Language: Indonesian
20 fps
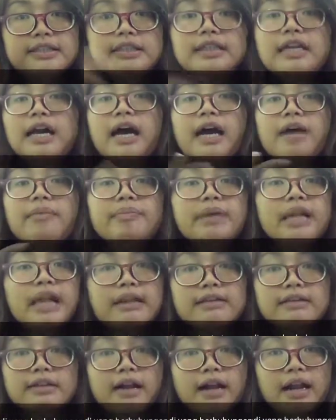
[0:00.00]
tidak
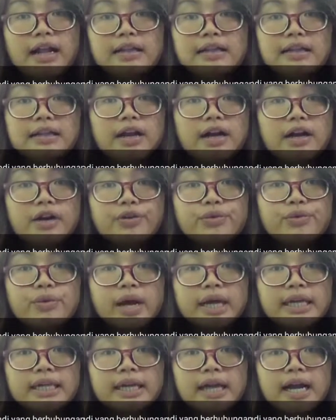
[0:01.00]
bilateral, tidak
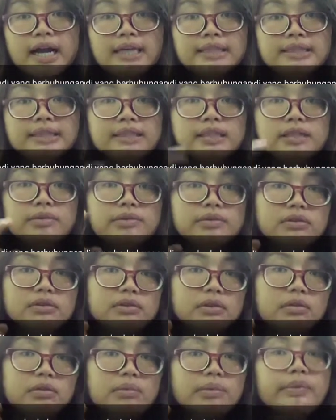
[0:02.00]
keduanya, jadi
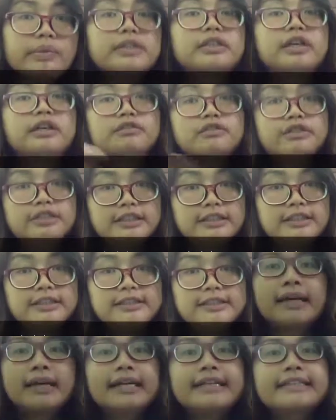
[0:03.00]
umumnya satu
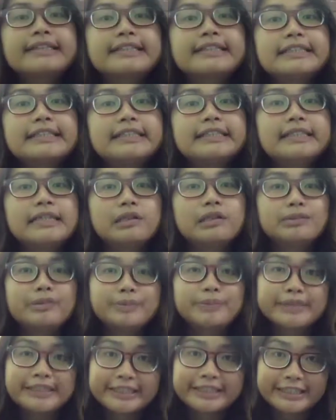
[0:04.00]
sisi. Sendi yang
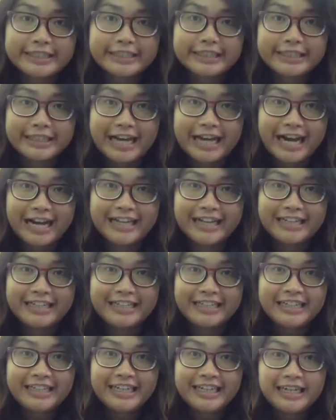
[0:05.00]
umumnya terkena
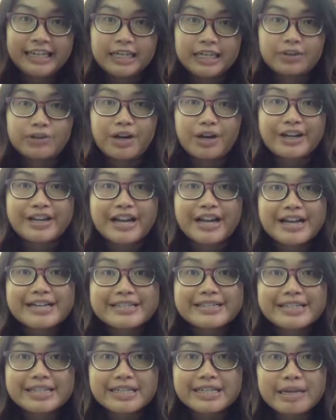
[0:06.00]
itu adalah
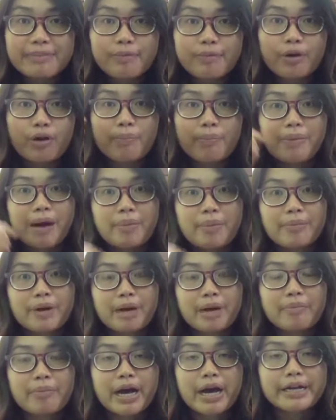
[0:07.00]
sendi penopang
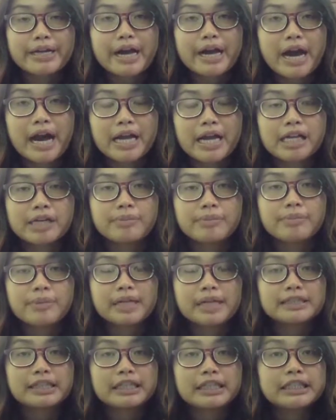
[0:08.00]
berat badan.
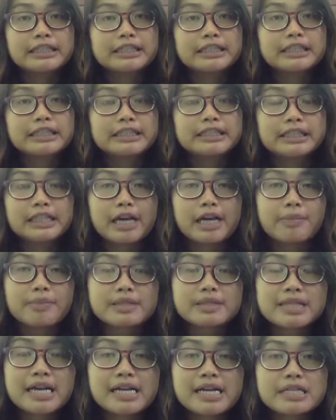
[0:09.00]
Biasanya sendi-sendi yang
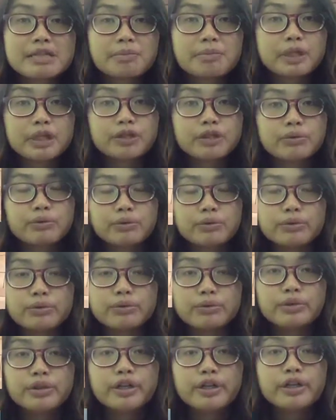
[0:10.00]
besar seperti
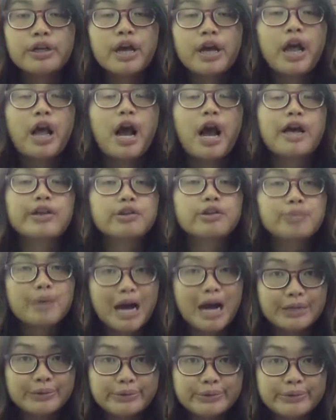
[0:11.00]
lutut,
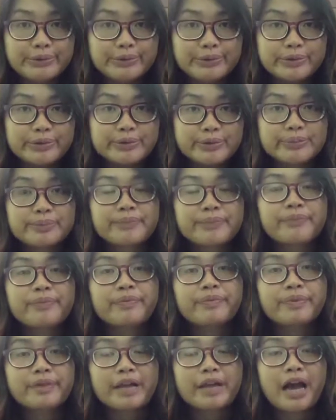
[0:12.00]
atau
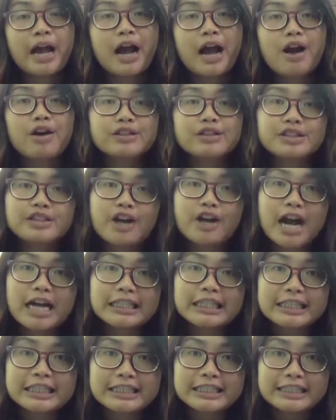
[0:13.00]
Nah,
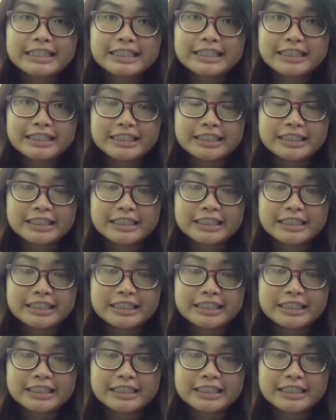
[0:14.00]
osteoartritis